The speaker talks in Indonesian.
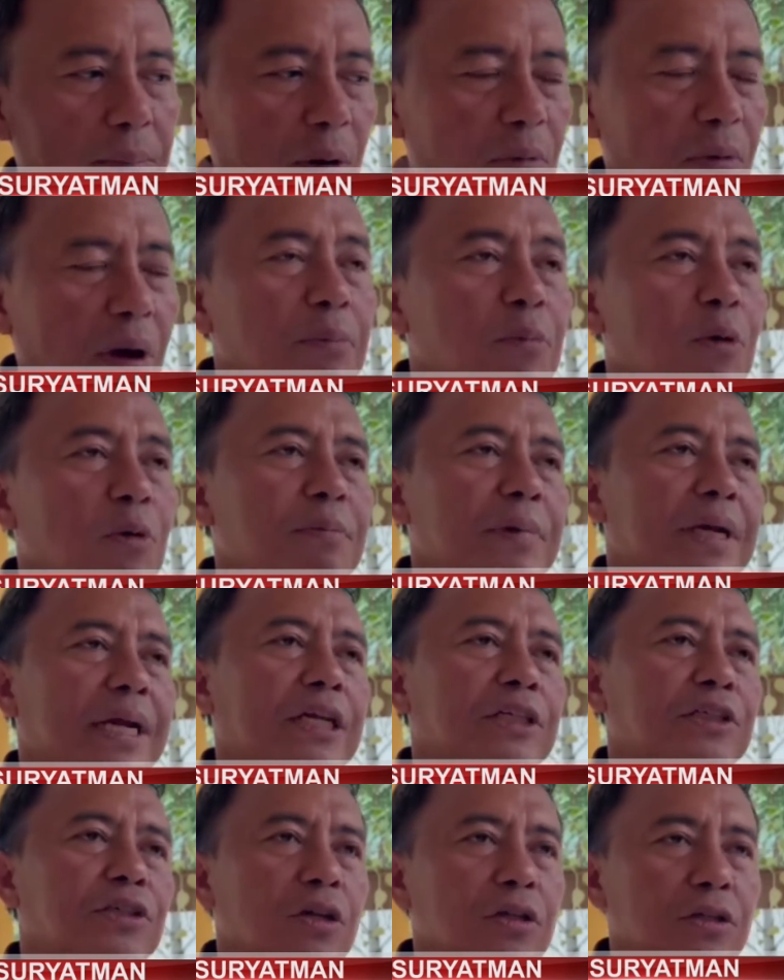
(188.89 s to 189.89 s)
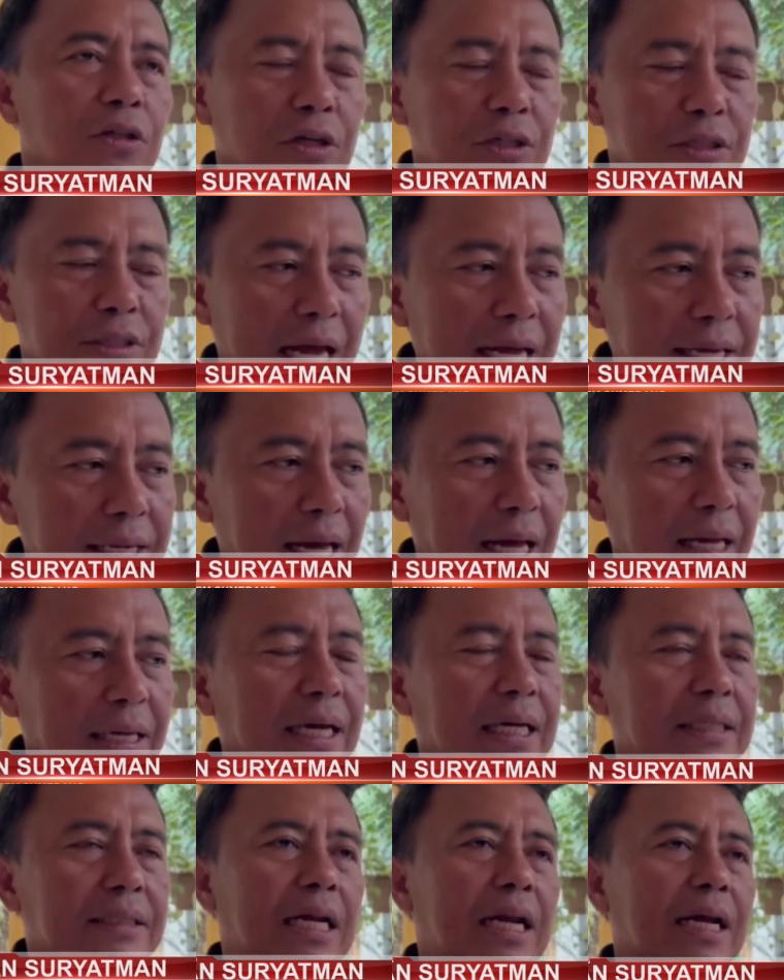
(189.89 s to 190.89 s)
Pak Wabu memberikan contoh, saya
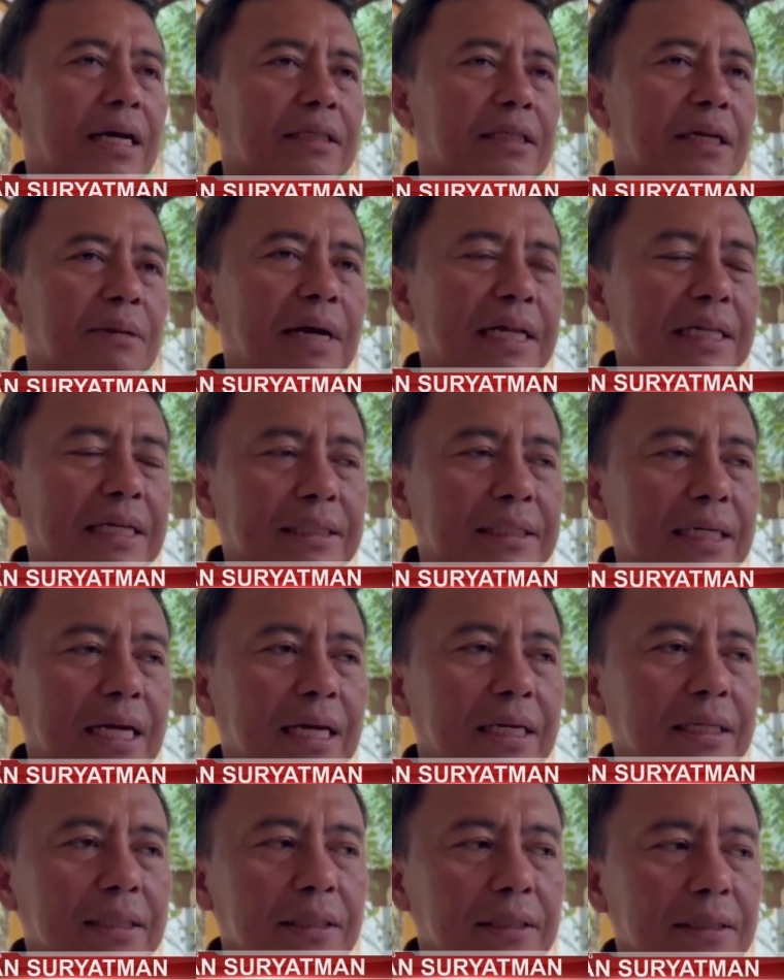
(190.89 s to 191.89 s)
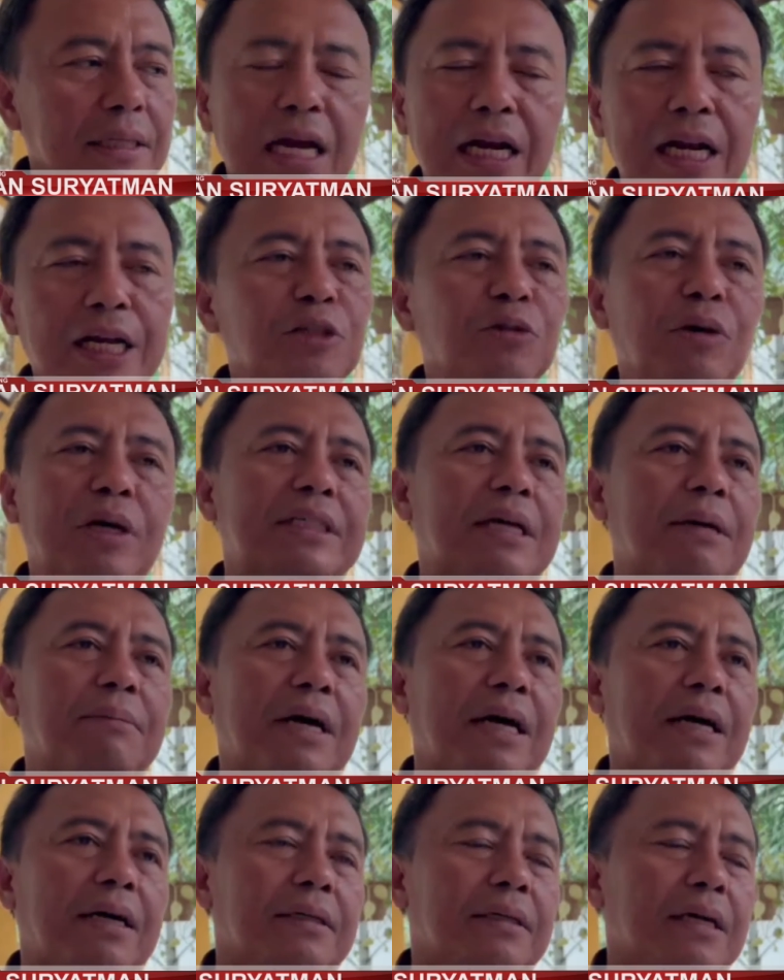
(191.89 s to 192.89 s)
dengan segala keterbatasan, yang lain juga sama.